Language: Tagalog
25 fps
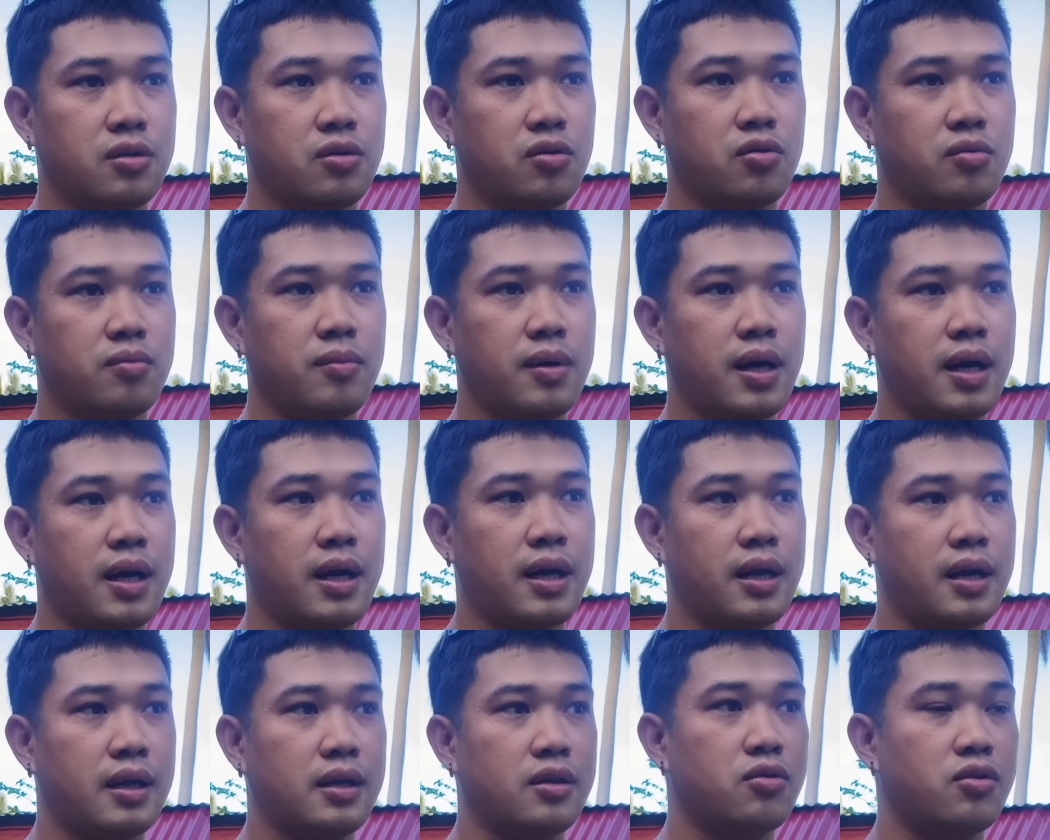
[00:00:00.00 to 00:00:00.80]
O
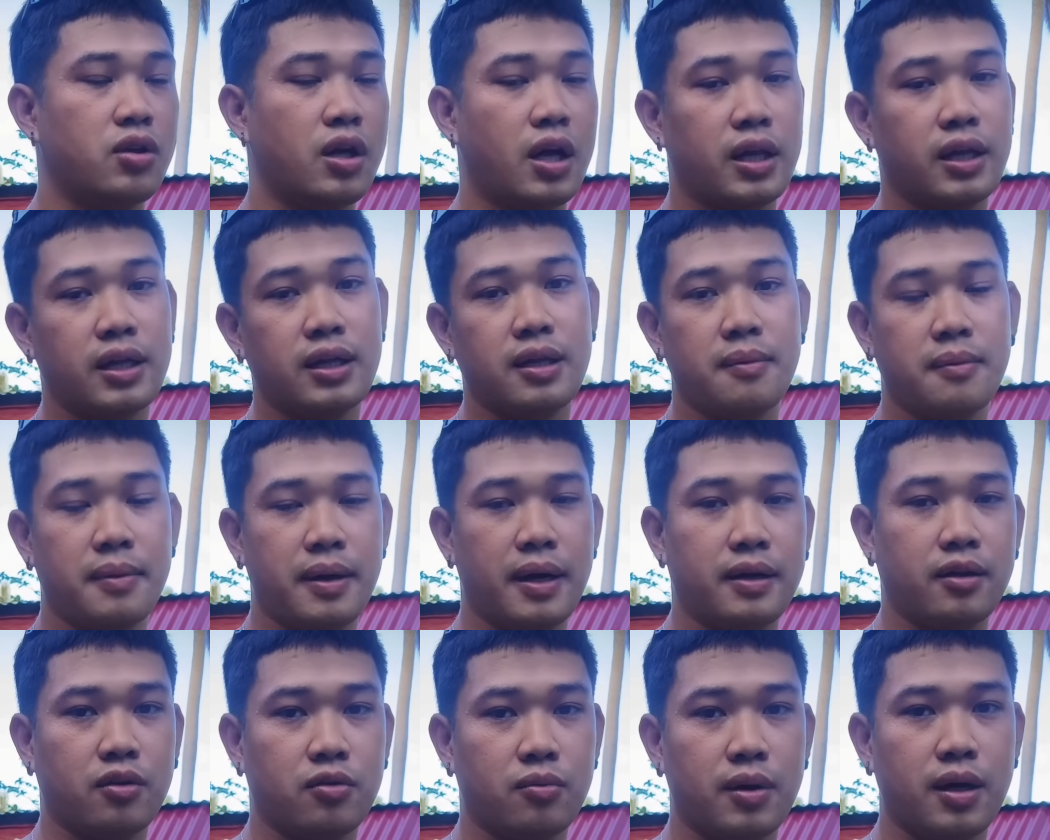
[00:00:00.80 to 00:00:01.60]
kumbaga, nandoon na rin
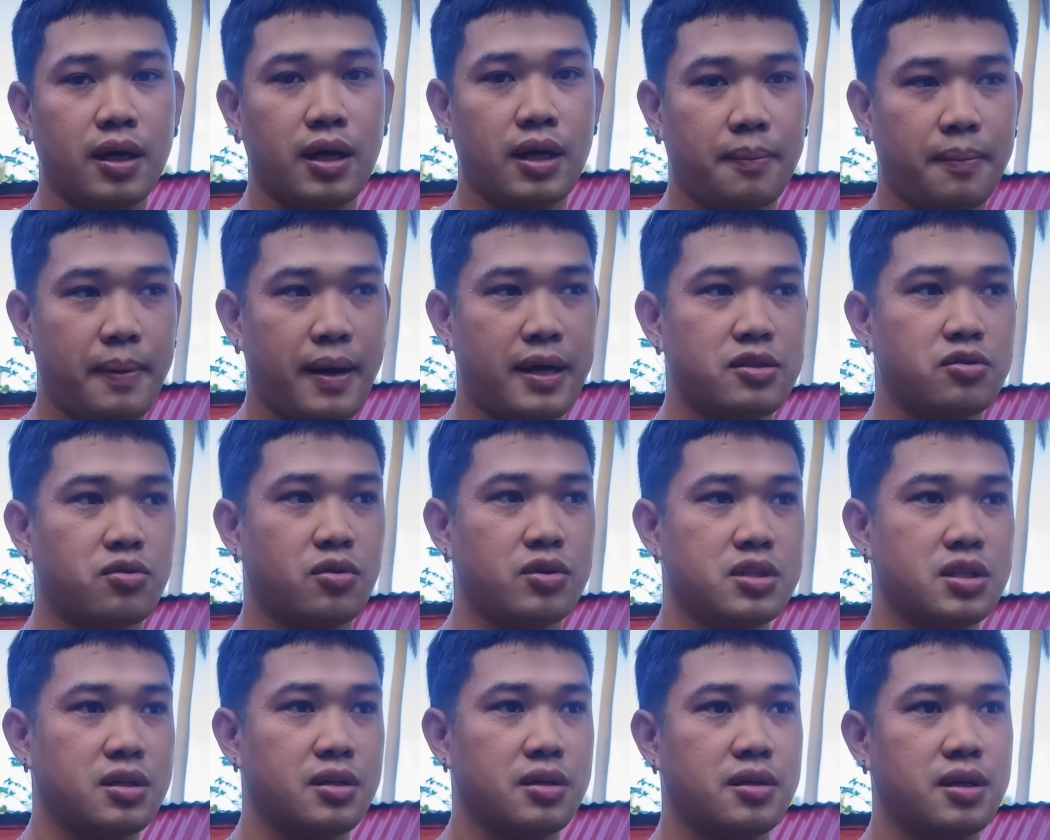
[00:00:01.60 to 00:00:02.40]
naman, kumbaga
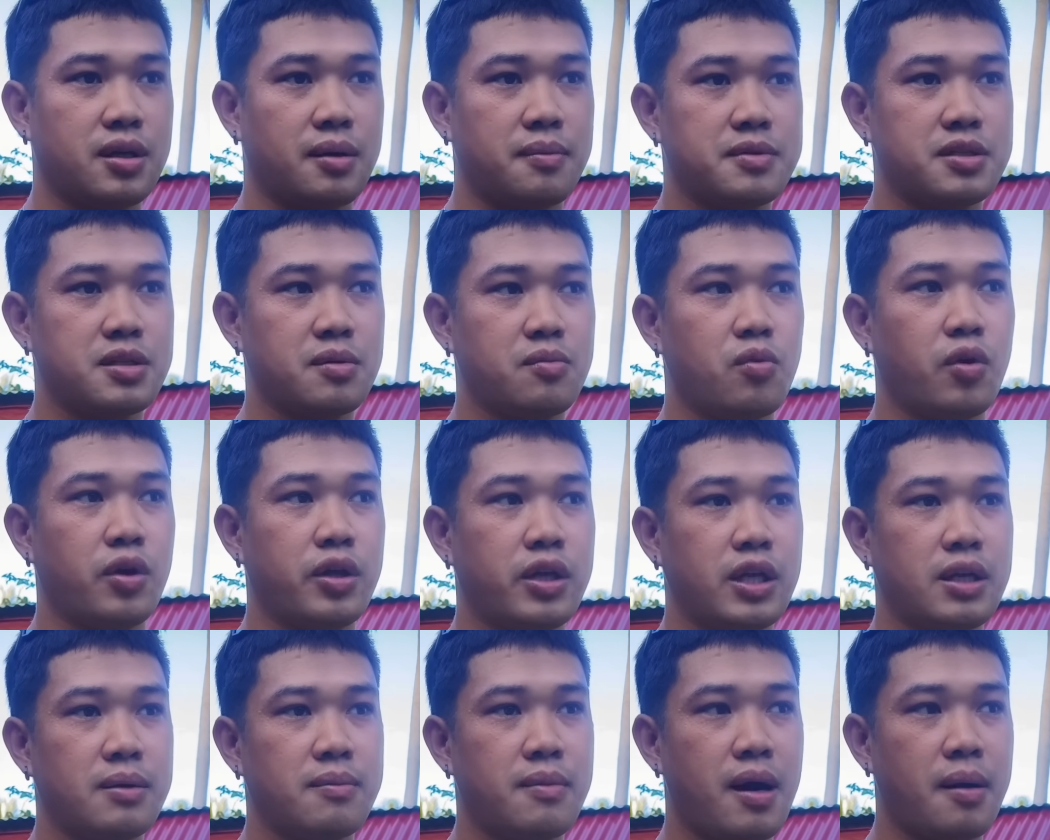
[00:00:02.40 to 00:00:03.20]
napasok kasi kami sa
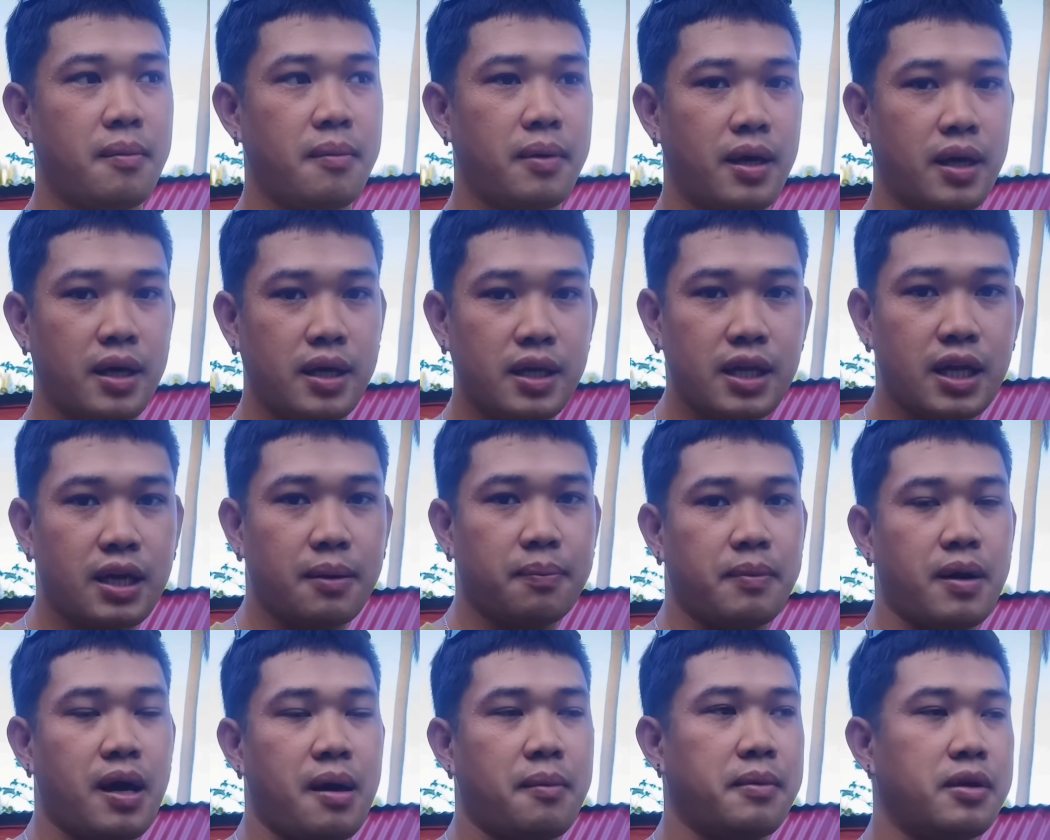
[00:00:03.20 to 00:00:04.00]
buhay ni na mami,
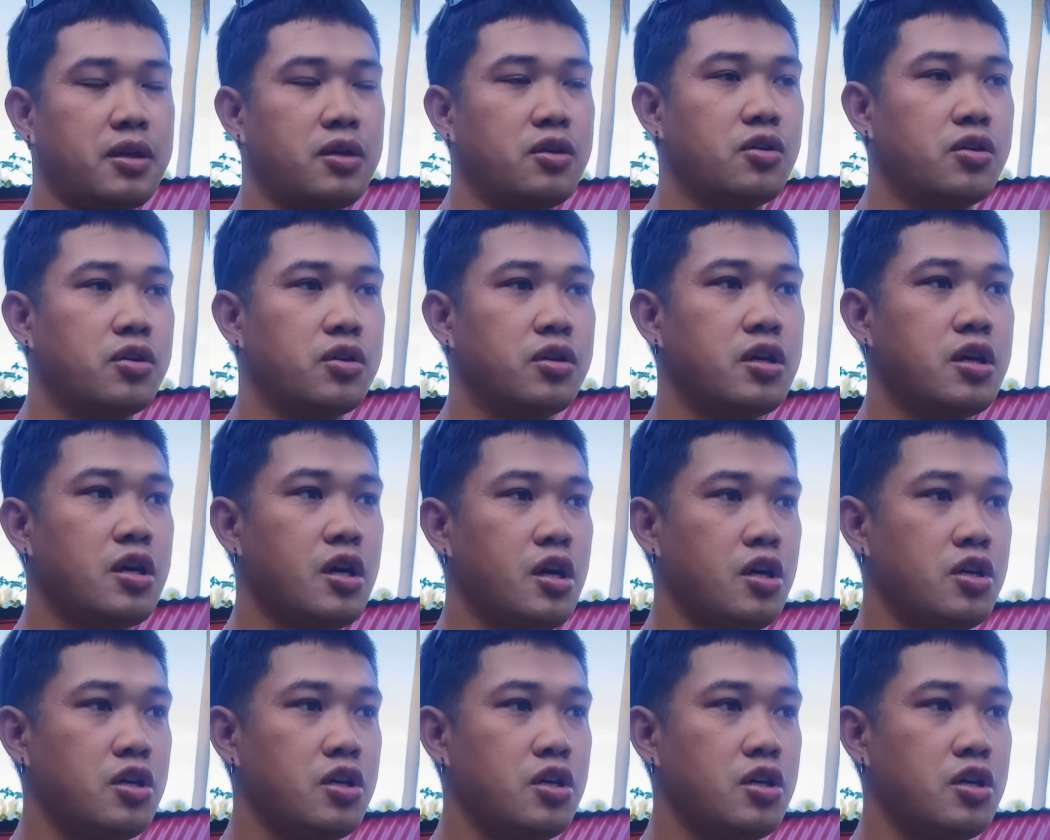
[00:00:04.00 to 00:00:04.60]
hinarap namin yon.